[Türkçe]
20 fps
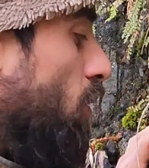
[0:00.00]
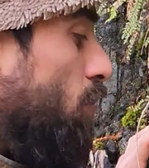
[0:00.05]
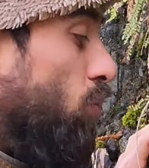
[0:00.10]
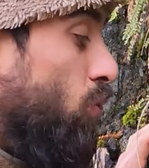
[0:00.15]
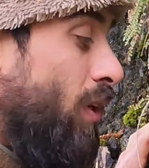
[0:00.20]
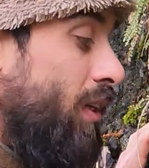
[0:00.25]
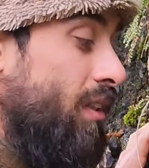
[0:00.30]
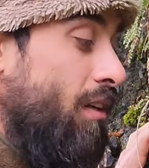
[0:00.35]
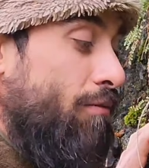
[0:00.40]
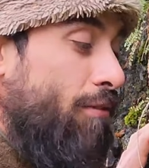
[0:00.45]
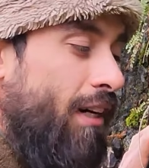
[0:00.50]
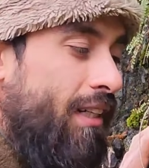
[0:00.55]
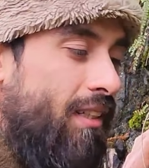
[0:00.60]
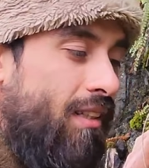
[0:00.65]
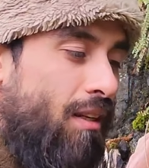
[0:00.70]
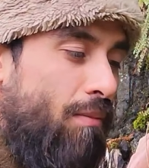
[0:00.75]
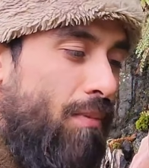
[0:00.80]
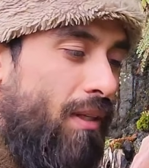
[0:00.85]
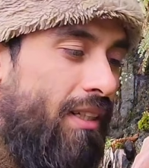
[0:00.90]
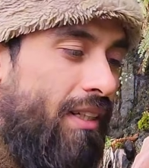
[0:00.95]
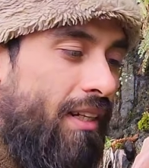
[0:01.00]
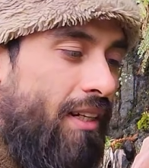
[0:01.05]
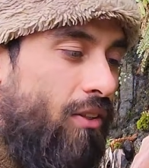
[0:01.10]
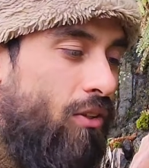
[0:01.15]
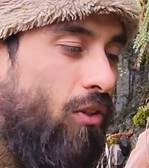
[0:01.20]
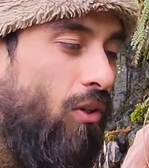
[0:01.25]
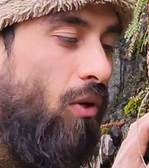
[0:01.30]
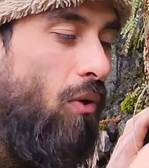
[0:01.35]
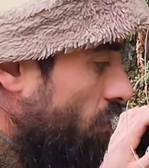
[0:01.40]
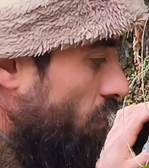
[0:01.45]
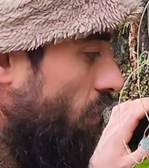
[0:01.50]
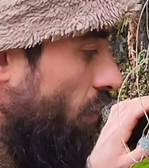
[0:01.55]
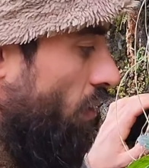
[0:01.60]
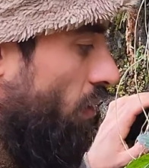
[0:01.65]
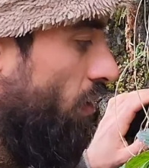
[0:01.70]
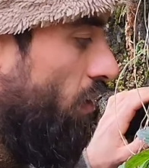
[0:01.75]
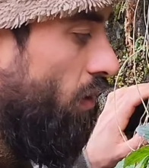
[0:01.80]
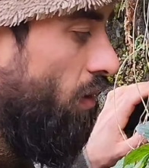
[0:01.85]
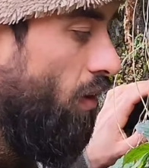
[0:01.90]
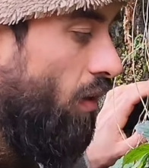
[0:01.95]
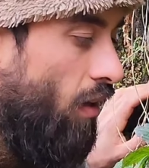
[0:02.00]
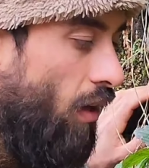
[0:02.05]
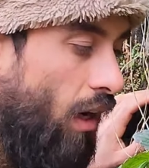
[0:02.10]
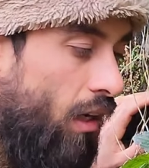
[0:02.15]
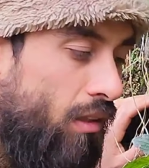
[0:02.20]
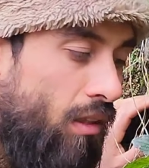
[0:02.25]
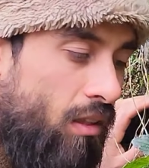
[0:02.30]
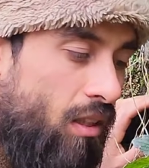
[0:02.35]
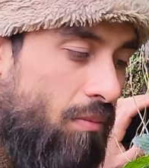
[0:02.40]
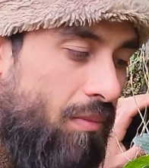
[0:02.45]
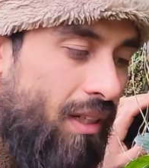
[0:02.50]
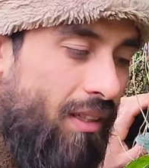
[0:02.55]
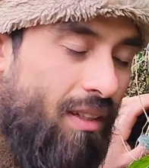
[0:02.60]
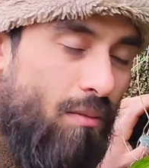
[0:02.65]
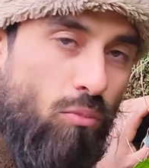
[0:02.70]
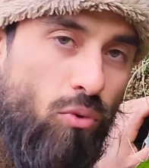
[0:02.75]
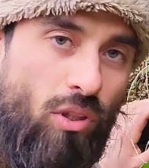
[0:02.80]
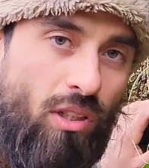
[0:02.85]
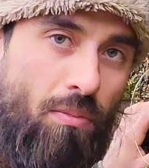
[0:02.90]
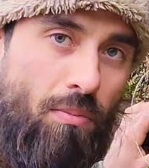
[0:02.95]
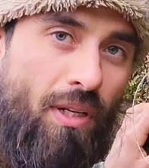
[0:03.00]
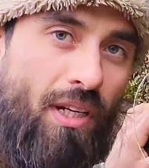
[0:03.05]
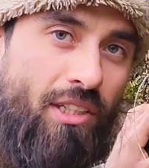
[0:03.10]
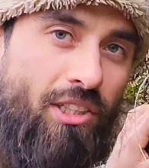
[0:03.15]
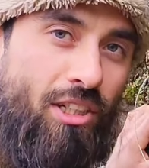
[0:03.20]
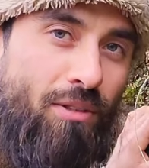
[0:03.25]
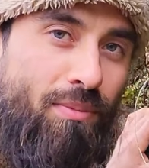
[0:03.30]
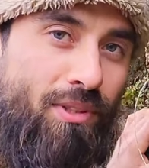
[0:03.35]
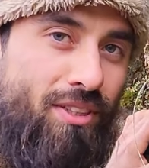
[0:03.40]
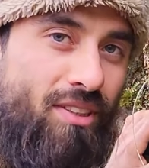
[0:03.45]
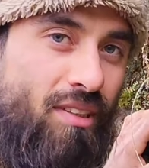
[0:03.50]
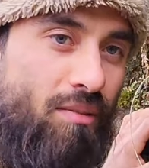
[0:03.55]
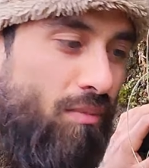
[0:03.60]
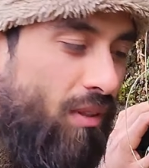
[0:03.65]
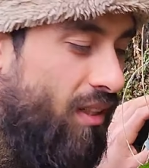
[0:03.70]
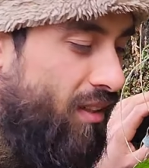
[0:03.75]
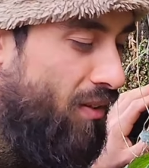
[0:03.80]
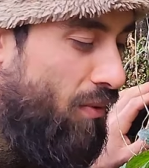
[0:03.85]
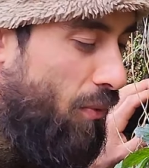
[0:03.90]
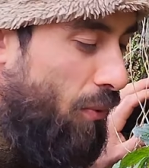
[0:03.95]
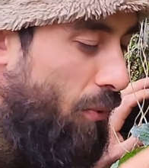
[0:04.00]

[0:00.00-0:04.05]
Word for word: bunlardan faydalanmak gerekiyor. Anlatayım derken buradaki menekşeyi bitirdim ya.